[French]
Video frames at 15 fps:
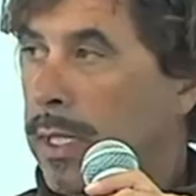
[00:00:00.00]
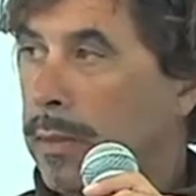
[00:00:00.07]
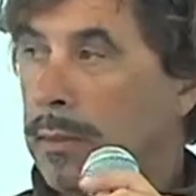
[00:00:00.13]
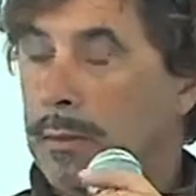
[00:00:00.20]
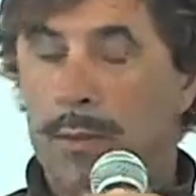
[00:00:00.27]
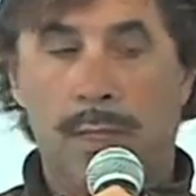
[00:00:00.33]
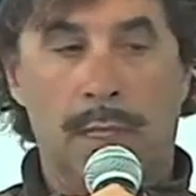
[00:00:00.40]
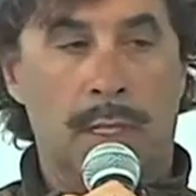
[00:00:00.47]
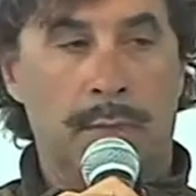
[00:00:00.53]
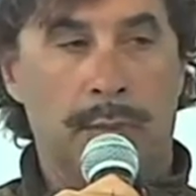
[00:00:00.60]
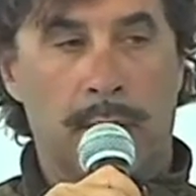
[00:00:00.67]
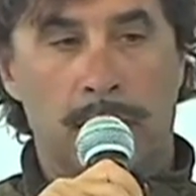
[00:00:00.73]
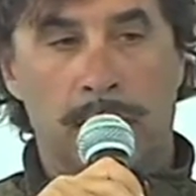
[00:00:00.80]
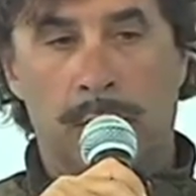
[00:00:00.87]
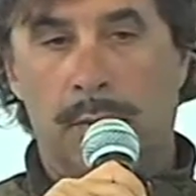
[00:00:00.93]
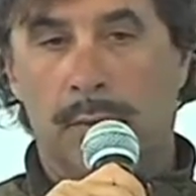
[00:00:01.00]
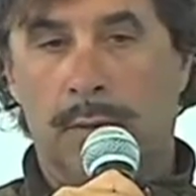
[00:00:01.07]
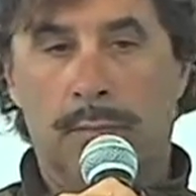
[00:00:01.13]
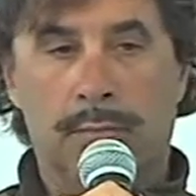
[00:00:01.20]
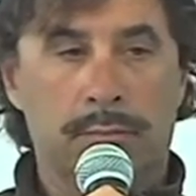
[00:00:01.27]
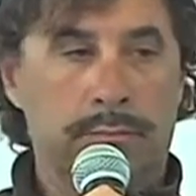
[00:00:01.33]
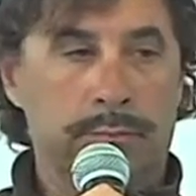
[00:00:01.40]
Et parfois, on ne sait pas
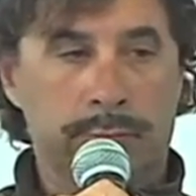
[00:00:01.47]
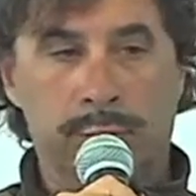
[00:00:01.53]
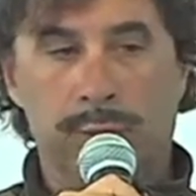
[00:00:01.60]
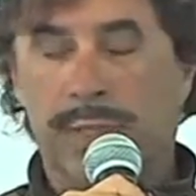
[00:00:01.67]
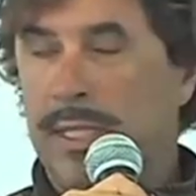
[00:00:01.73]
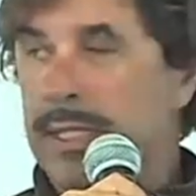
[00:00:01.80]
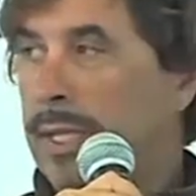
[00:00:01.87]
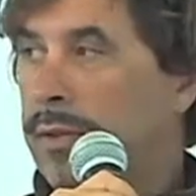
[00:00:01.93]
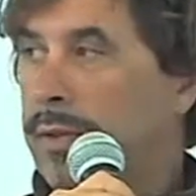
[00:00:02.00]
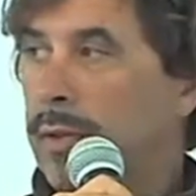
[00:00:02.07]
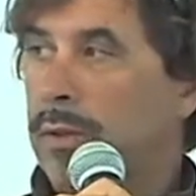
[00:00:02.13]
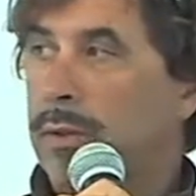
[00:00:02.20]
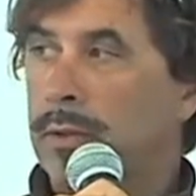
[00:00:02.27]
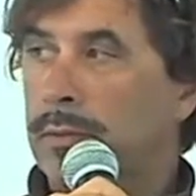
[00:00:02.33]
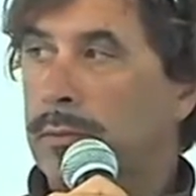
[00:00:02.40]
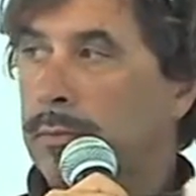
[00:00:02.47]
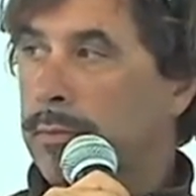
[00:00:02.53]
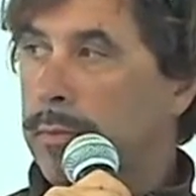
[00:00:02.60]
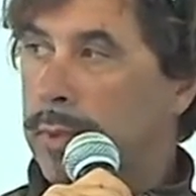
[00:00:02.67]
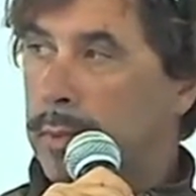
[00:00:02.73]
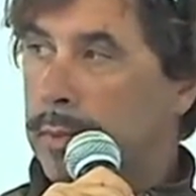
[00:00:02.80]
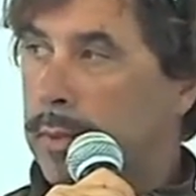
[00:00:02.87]
pourquoi, donc
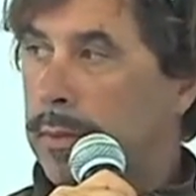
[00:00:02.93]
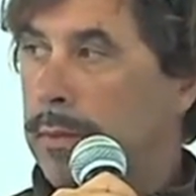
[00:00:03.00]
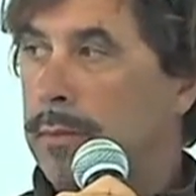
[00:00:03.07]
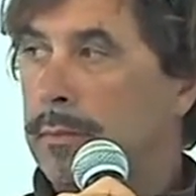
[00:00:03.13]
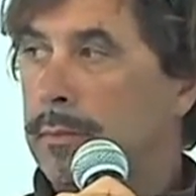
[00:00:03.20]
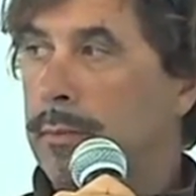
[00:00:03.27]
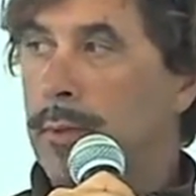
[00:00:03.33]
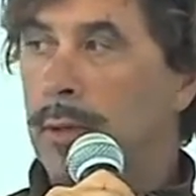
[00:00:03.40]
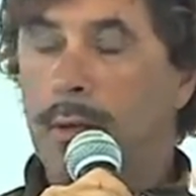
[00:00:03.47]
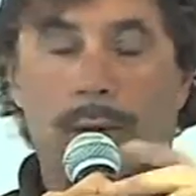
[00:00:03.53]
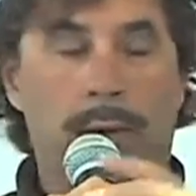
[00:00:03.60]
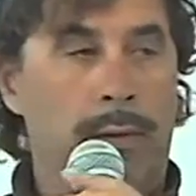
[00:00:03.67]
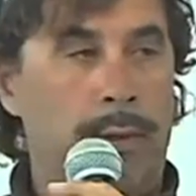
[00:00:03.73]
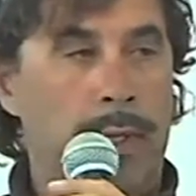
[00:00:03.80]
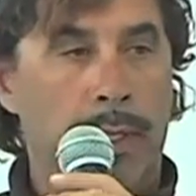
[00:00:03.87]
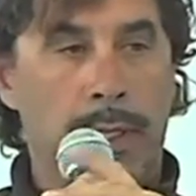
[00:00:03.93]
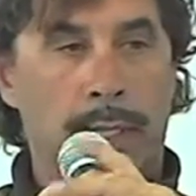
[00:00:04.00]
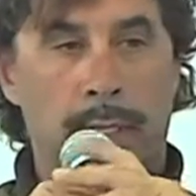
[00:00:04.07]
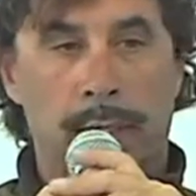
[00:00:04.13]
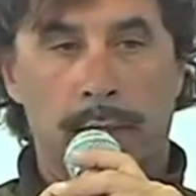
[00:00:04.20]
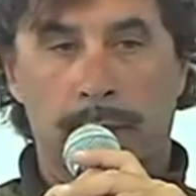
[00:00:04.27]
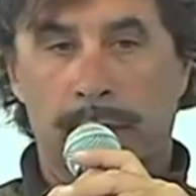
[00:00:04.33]
il n'y a
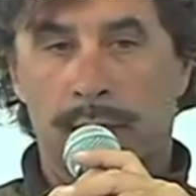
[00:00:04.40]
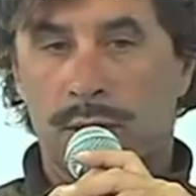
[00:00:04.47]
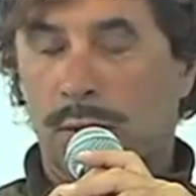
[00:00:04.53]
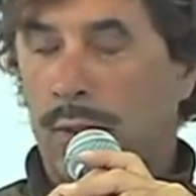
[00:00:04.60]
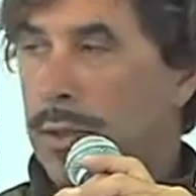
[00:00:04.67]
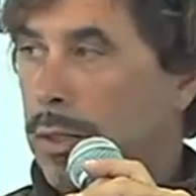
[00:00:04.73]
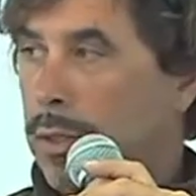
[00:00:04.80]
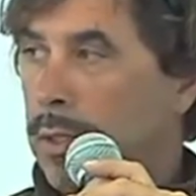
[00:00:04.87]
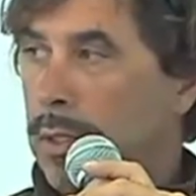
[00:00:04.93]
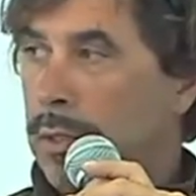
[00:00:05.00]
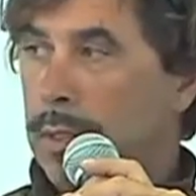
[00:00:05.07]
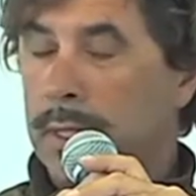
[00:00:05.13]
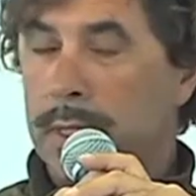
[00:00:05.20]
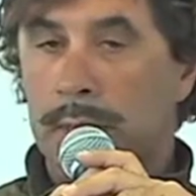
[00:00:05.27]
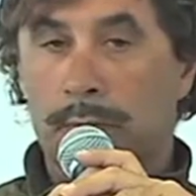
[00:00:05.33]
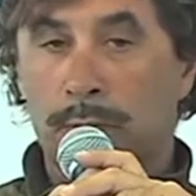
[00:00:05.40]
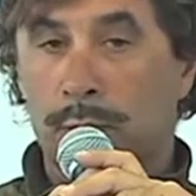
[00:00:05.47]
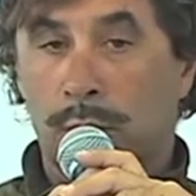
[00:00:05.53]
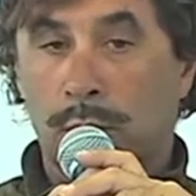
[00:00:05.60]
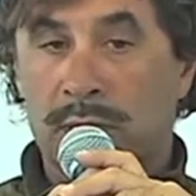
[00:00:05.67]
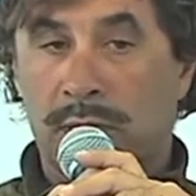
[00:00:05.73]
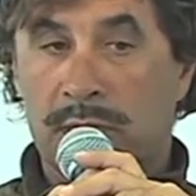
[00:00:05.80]
pas de.
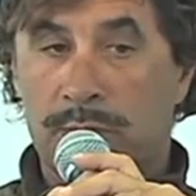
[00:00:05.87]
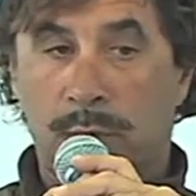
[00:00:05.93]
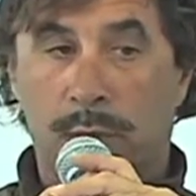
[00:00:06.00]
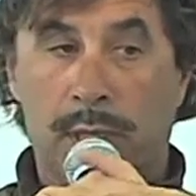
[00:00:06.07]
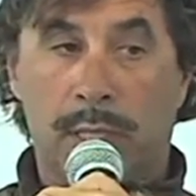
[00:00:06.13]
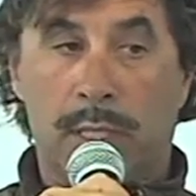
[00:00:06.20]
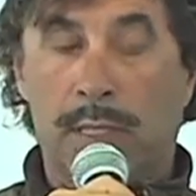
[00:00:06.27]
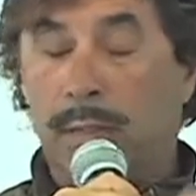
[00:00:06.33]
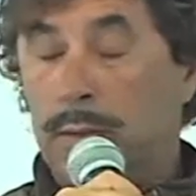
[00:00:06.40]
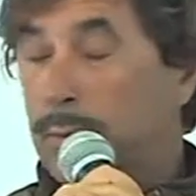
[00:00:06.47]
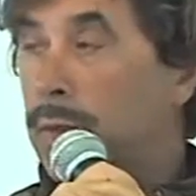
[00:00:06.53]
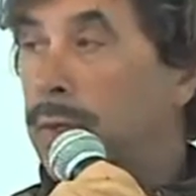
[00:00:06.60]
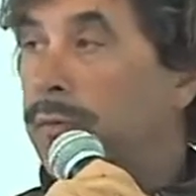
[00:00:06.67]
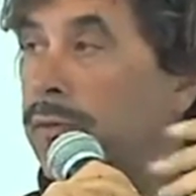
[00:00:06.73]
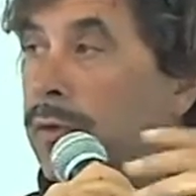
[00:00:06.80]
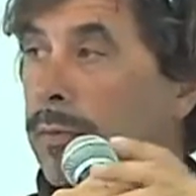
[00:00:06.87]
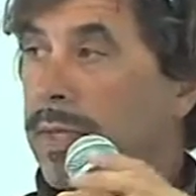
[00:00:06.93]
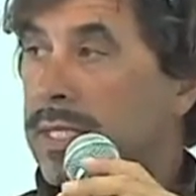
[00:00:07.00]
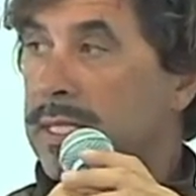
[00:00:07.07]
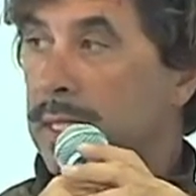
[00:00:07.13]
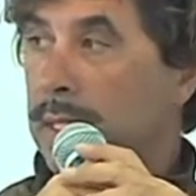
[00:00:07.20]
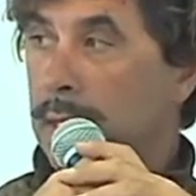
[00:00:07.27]
On ne peut pas
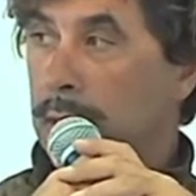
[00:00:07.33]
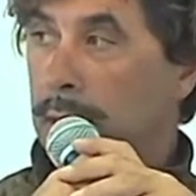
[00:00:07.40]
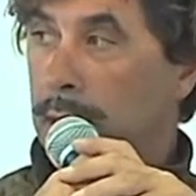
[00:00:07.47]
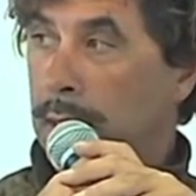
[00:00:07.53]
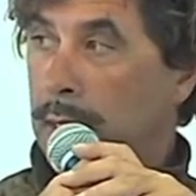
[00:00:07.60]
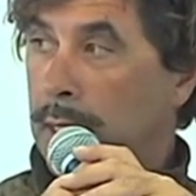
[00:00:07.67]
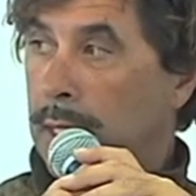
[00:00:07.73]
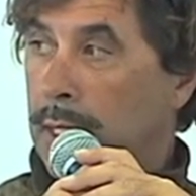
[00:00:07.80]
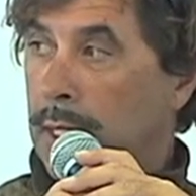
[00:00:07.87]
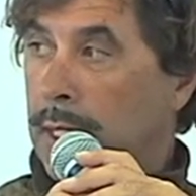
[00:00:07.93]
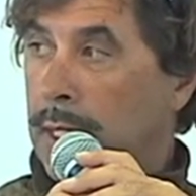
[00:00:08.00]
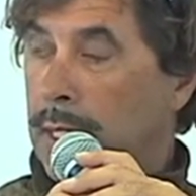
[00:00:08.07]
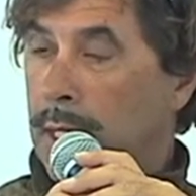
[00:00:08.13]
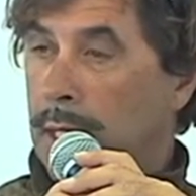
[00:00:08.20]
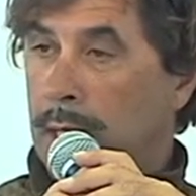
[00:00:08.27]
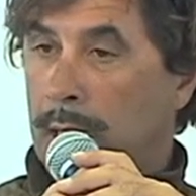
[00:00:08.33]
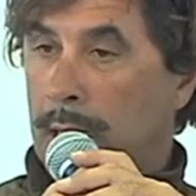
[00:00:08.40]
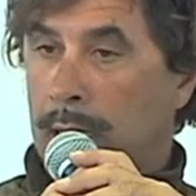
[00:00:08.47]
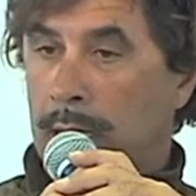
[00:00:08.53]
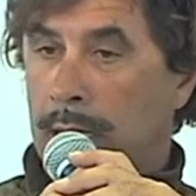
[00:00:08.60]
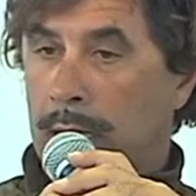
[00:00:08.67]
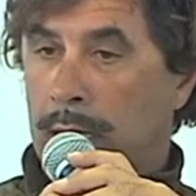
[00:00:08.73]
maîtriser le, bateau.